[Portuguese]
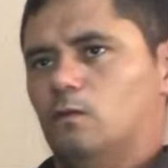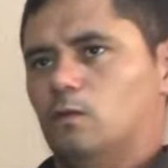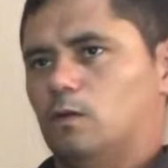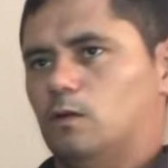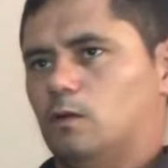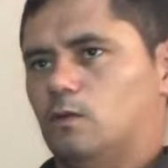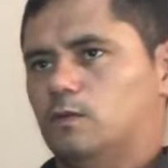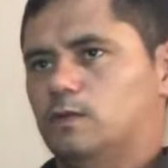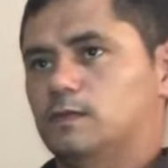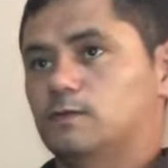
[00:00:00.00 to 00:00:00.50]

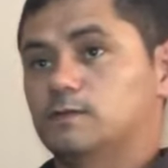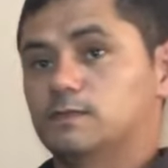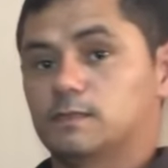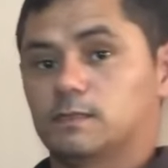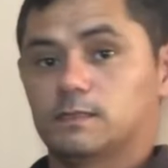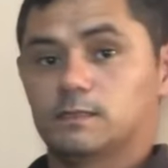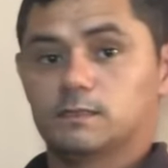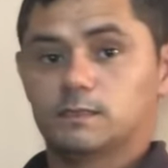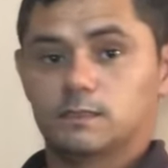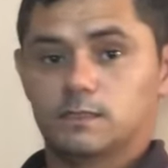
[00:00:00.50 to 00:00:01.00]
é, o que nos
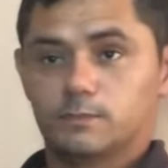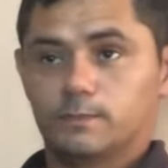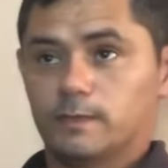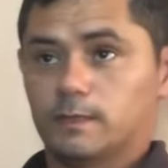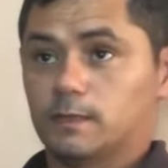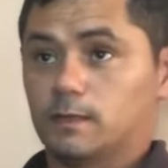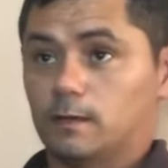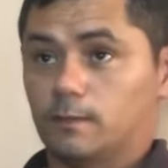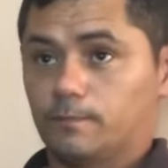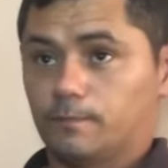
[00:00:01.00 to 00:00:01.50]
resta é
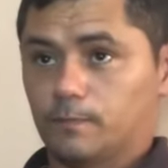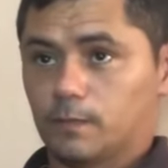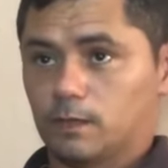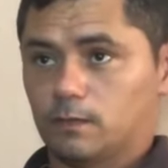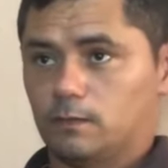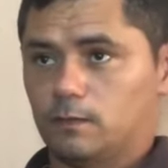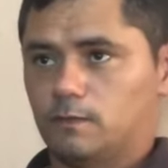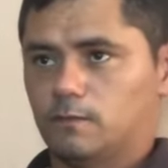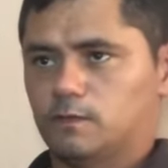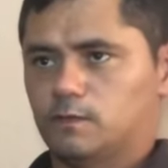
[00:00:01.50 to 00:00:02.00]
esperar.
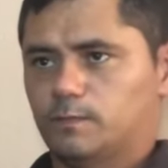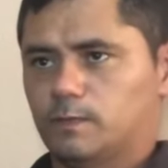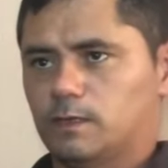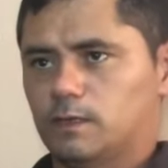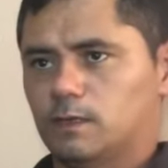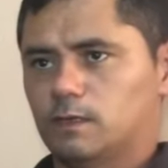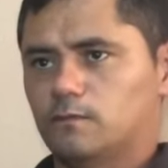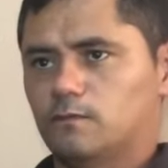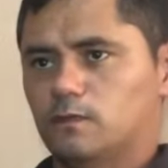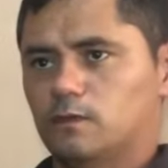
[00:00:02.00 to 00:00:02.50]
Né?
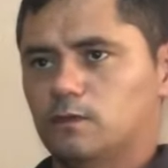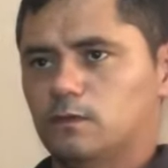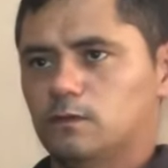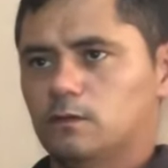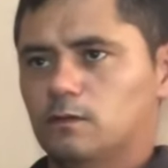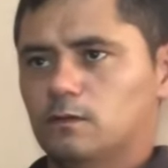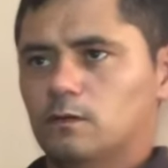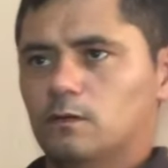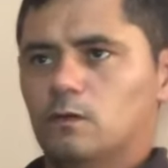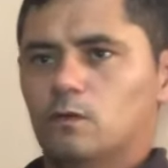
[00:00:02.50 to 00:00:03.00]
Esperar e ver
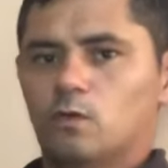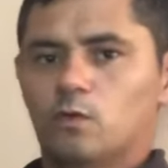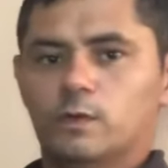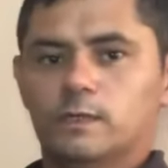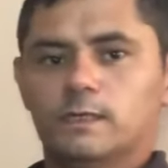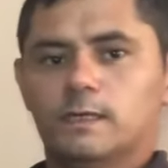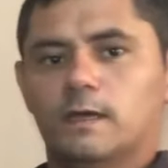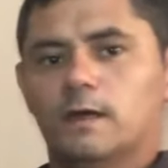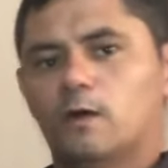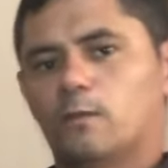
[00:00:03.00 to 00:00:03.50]
o
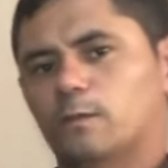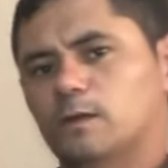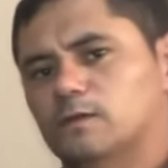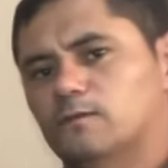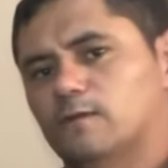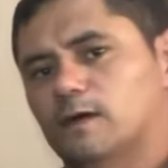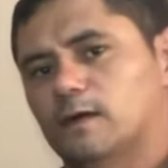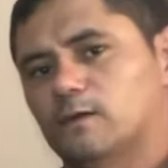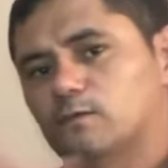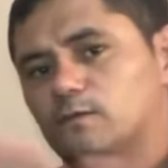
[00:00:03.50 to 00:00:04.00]
que
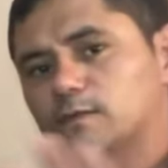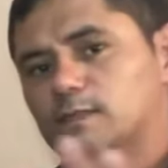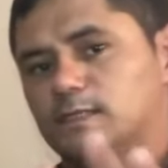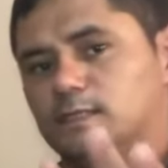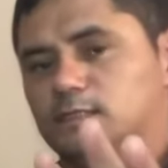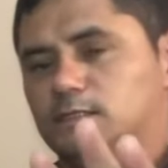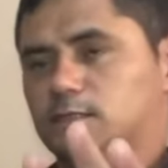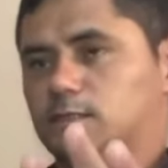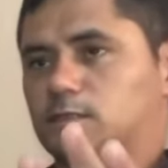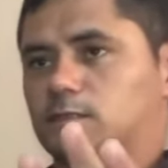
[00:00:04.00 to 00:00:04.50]
realmente vai
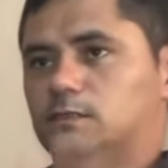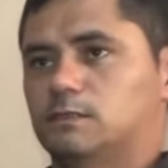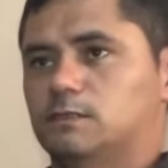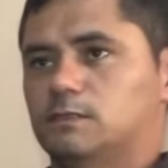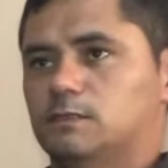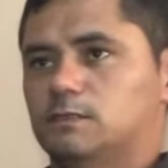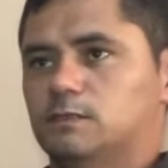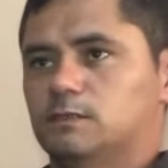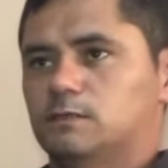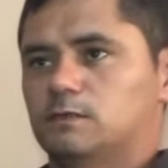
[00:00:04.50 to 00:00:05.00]
acontecer.
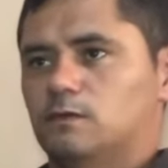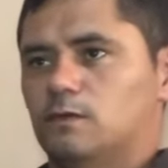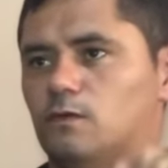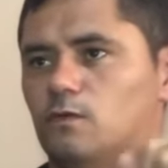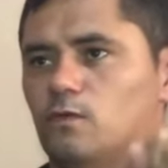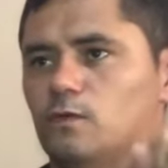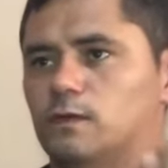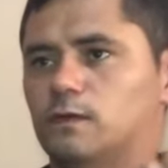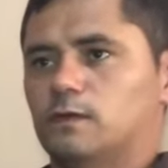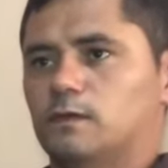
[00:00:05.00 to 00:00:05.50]

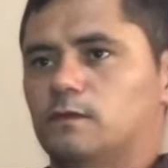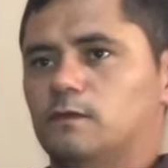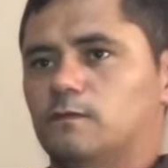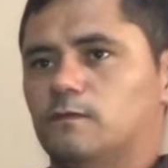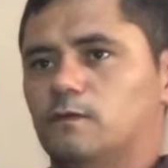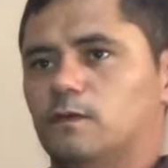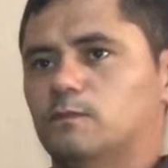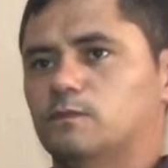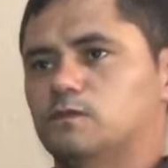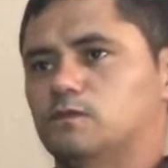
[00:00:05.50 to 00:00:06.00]

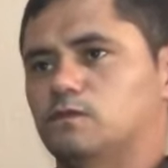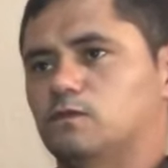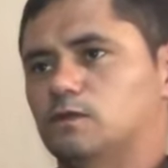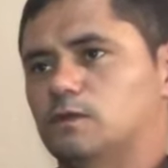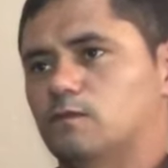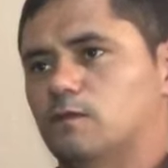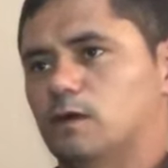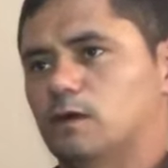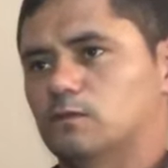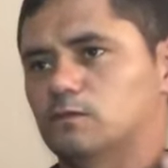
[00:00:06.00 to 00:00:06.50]
Ok? Vamos ver o
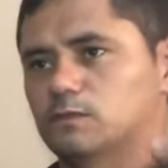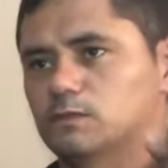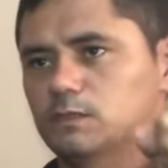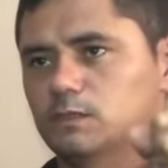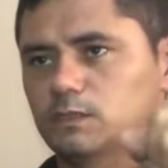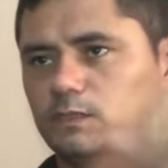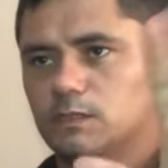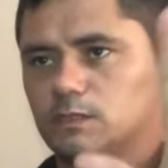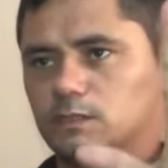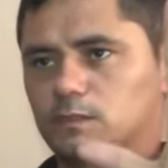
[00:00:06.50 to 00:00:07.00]
que vai
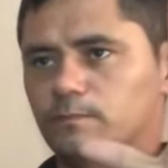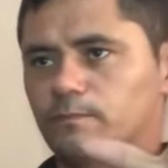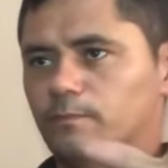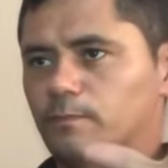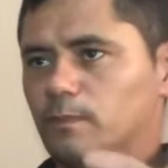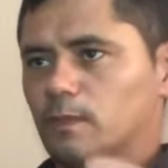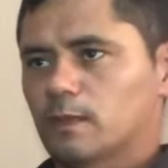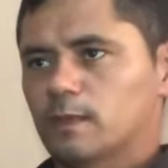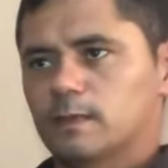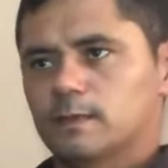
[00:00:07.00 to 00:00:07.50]
acontecer.
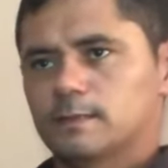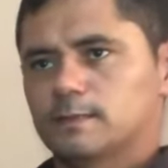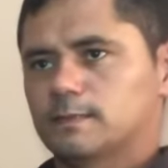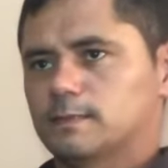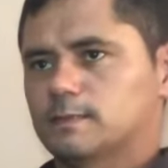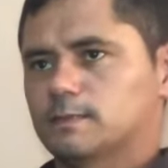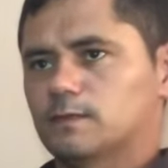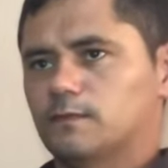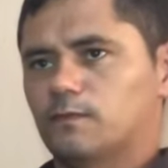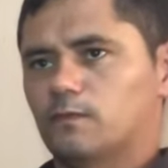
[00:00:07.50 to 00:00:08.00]

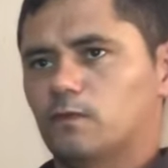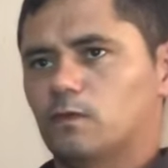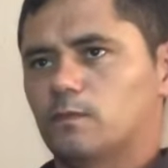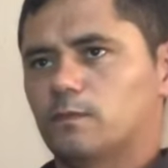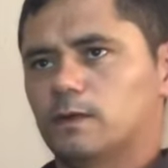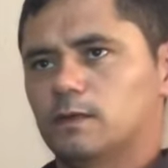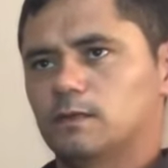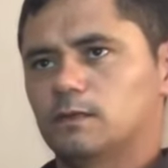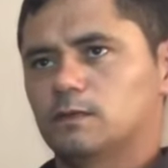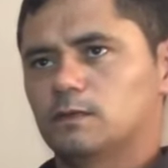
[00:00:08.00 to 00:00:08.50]
Dessa
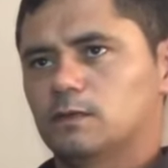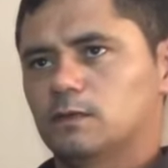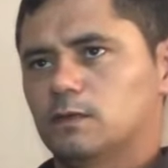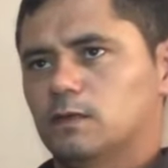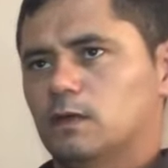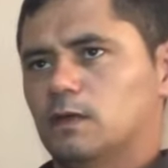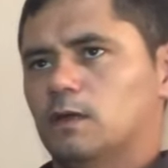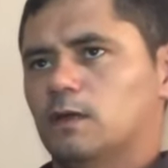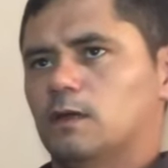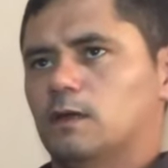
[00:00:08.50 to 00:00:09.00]
forma aí,
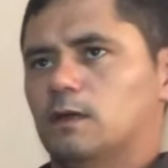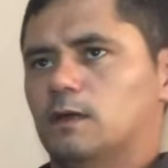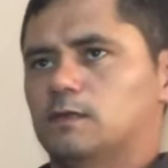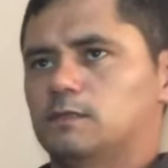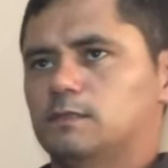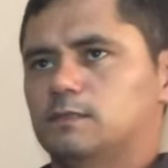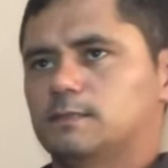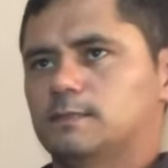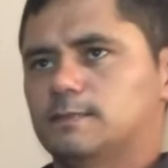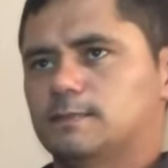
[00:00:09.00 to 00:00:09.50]

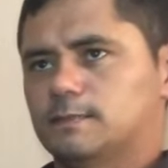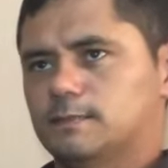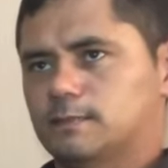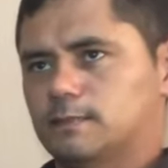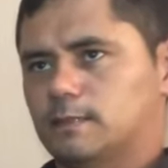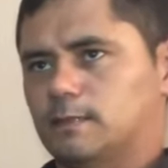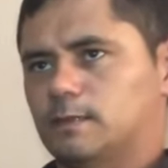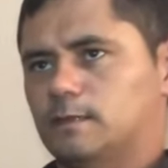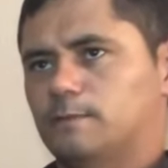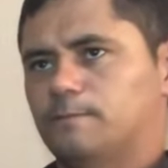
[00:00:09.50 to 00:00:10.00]
a gente
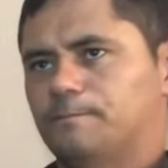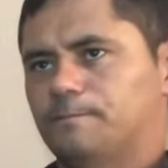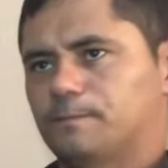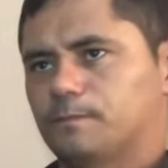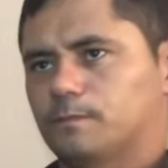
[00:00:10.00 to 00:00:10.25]
segue